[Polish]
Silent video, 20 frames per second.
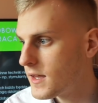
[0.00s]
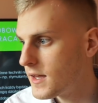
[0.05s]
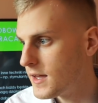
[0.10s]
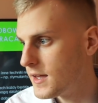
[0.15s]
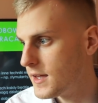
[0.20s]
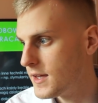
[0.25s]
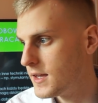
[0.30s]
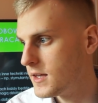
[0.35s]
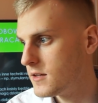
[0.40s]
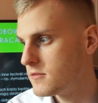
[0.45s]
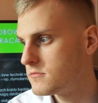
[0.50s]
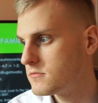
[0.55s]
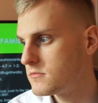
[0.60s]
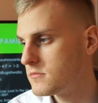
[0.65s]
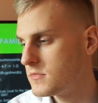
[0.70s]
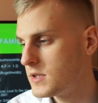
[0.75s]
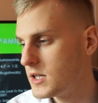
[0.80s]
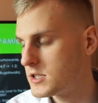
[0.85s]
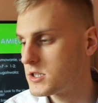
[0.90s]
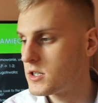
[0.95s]
E,
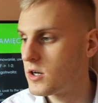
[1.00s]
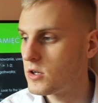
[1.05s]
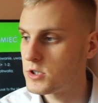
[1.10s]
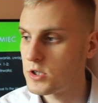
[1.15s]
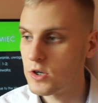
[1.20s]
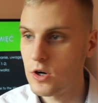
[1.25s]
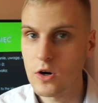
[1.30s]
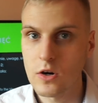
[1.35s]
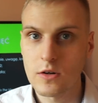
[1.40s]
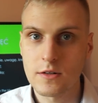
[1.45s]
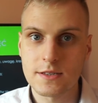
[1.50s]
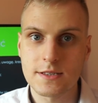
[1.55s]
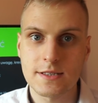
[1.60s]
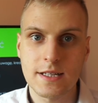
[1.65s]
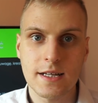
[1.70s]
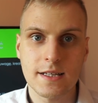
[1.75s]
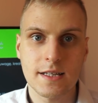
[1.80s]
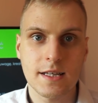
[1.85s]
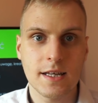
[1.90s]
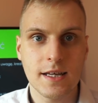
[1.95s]
jeżeli chodzi o
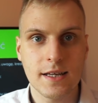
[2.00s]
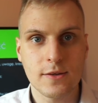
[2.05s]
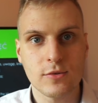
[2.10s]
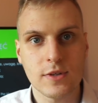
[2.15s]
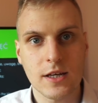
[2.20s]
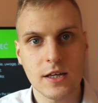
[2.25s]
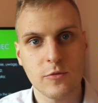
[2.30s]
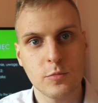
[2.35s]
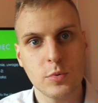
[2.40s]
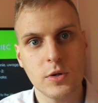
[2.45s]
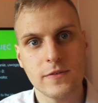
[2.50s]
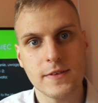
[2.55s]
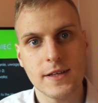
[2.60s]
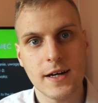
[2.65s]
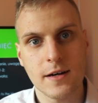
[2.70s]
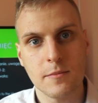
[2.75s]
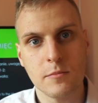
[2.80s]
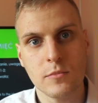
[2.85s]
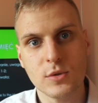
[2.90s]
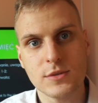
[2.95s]
sen i tutaj wpływ
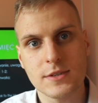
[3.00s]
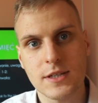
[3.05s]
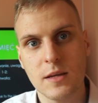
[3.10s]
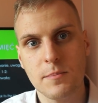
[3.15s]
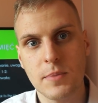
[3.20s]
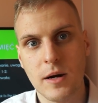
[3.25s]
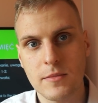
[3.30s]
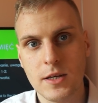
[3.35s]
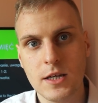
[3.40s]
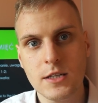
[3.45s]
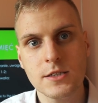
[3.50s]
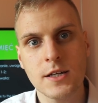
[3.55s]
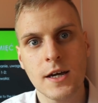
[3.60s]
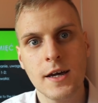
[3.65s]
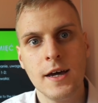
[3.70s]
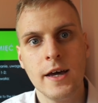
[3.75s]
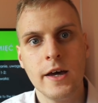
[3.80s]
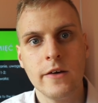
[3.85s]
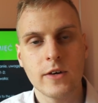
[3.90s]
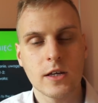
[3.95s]
na mózg i pamięć,
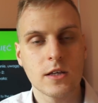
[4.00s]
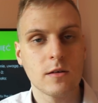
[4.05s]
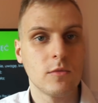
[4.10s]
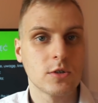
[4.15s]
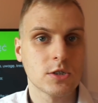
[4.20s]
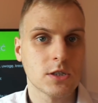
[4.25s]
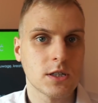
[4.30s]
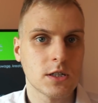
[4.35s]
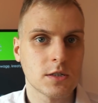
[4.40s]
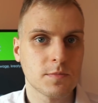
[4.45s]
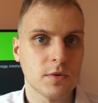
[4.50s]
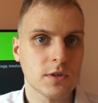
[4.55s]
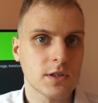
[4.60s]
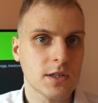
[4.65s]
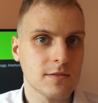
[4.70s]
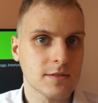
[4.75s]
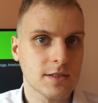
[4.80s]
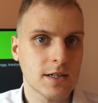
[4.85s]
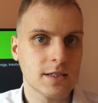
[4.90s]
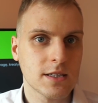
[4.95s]
wiadomo, że też pod
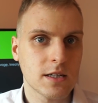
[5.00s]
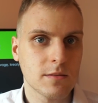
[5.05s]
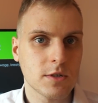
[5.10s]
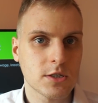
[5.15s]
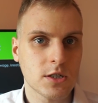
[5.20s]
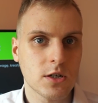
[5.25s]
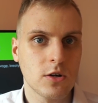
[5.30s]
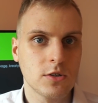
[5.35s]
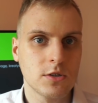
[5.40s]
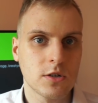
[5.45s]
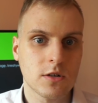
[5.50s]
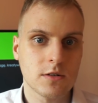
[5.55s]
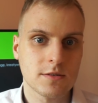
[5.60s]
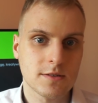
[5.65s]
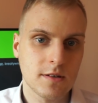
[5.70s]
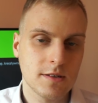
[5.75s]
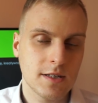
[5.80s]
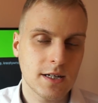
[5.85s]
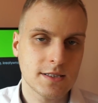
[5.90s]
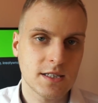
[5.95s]
tym względem, jeżeli chodzi o
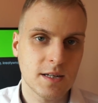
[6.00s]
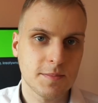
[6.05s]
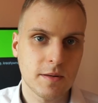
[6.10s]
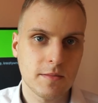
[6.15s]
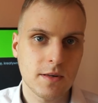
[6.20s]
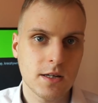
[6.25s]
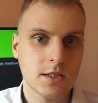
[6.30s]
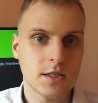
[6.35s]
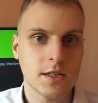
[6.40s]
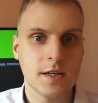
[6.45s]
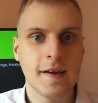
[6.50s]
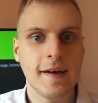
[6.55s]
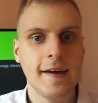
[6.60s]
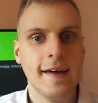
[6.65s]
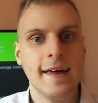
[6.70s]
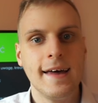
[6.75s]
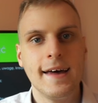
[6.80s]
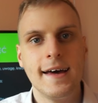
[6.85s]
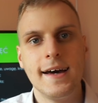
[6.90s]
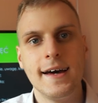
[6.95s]
konsolidację pamięci,
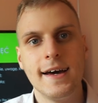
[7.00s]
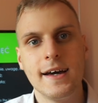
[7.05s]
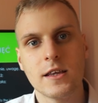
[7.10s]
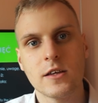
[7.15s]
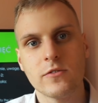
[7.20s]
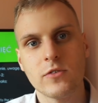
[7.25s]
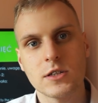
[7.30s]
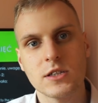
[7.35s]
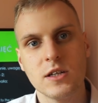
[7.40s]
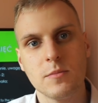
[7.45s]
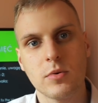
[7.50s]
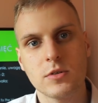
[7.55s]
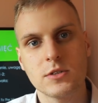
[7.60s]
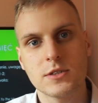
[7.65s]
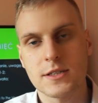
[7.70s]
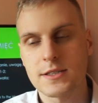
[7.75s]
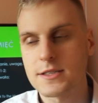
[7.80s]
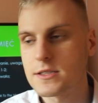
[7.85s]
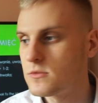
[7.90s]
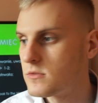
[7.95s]
e, to właśnie
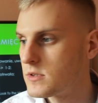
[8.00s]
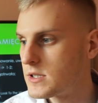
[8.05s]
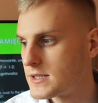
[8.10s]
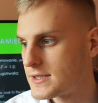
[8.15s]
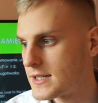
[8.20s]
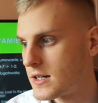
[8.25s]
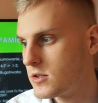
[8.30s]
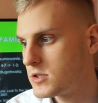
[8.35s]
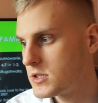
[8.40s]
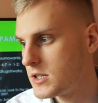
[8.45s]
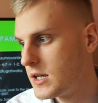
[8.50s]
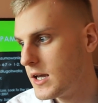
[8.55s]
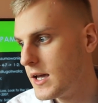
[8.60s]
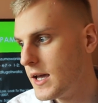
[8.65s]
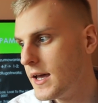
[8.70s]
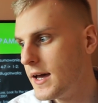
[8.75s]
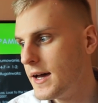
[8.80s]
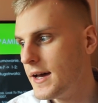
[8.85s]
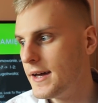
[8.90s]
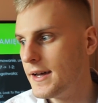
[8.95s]
podczas snu ona zachodzi.
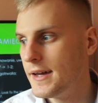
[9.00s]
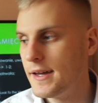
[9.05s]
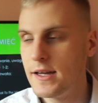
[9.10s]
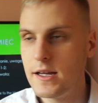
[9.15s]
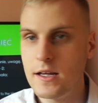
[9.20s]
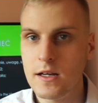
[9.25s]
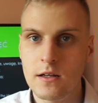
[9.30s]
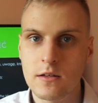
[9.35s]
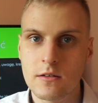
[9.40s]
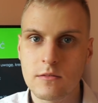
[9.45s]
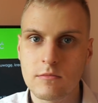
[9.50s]
E,